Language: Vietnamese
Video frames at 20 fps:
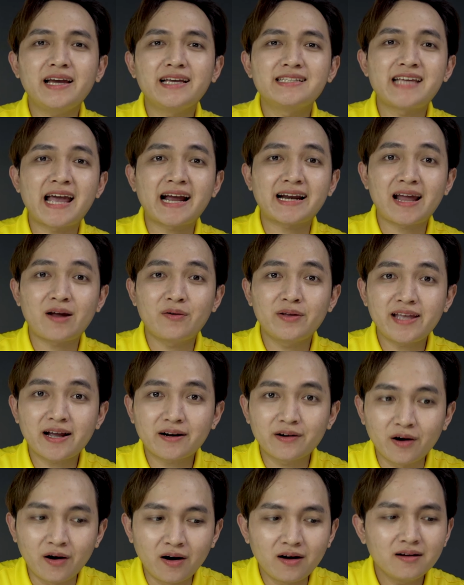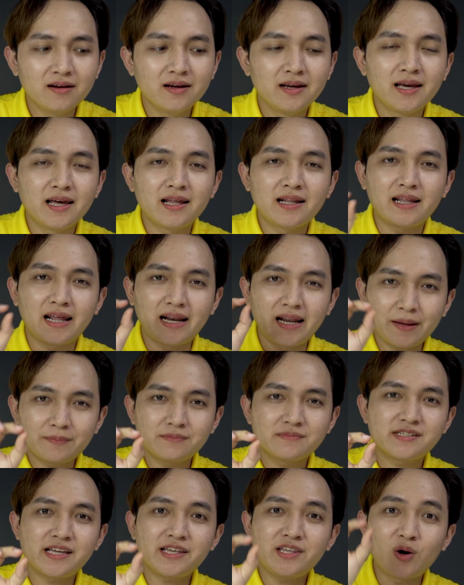kỳ sạc nào đi chăng nữa thì anh em
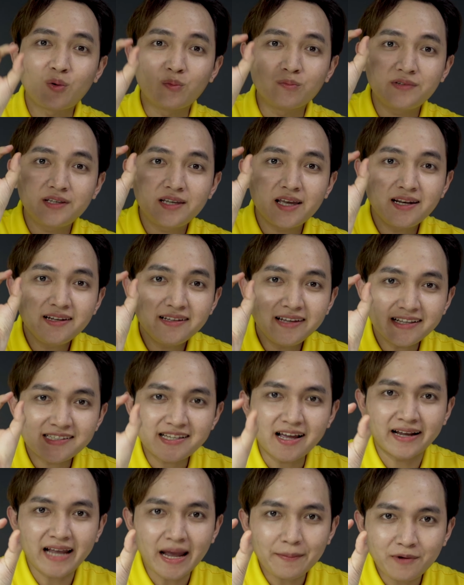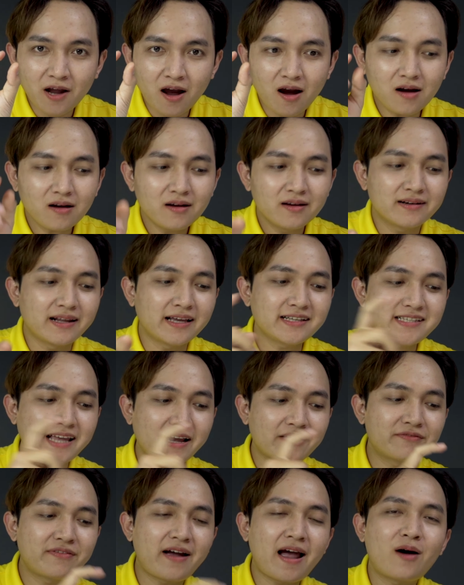sẽ dùng chính cái sợi cáp đó để
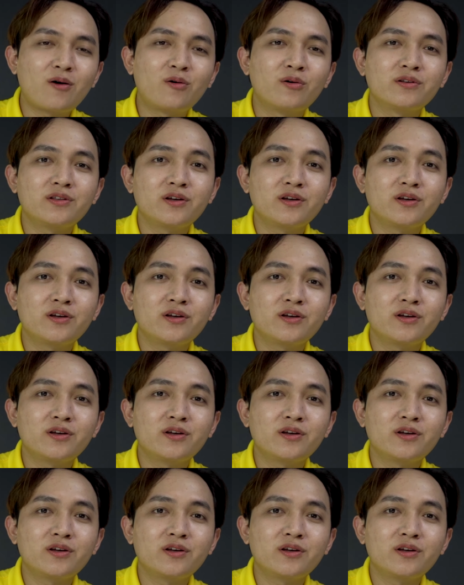sạc vào